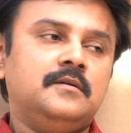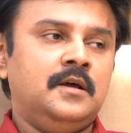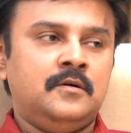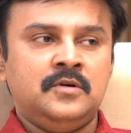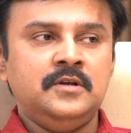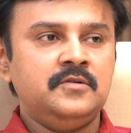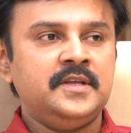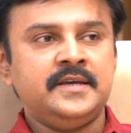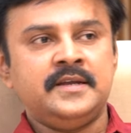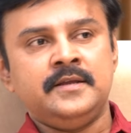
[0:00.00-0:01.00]
நான் ஒன்னே
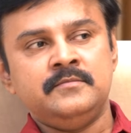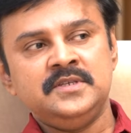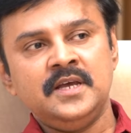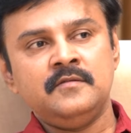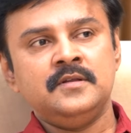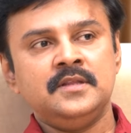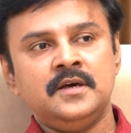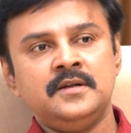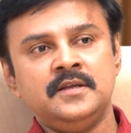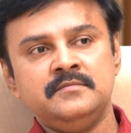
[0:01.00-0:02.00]
உனக்கு கேட்குறேன் எம்ஜிஆர்
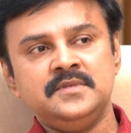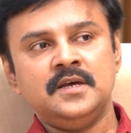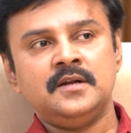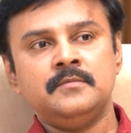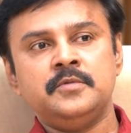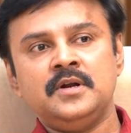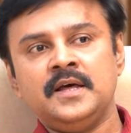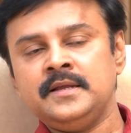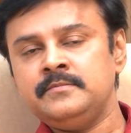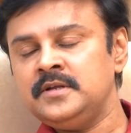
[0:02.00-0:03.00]
வந்தாரு எம்ஜிஆருக்கு அப்புறம்
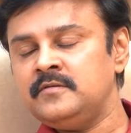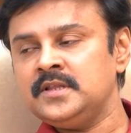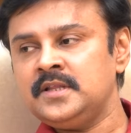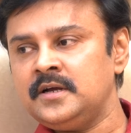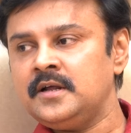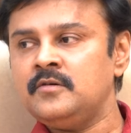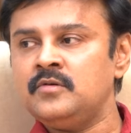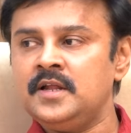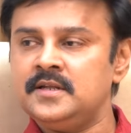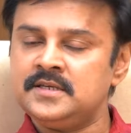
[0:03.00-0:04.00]
நிறைய பேர் வந்தாங்க
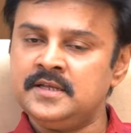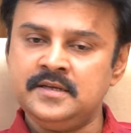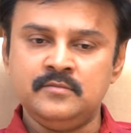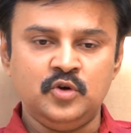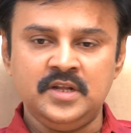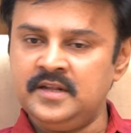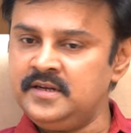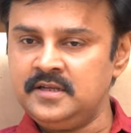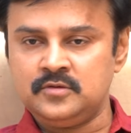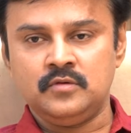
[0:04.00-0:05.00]
அவங்களால சாதிக்க
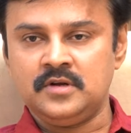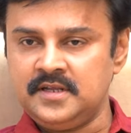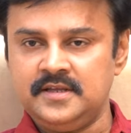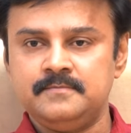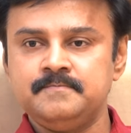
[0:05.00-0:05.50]
முடியலன்னு நீங்க சொல்றீங்க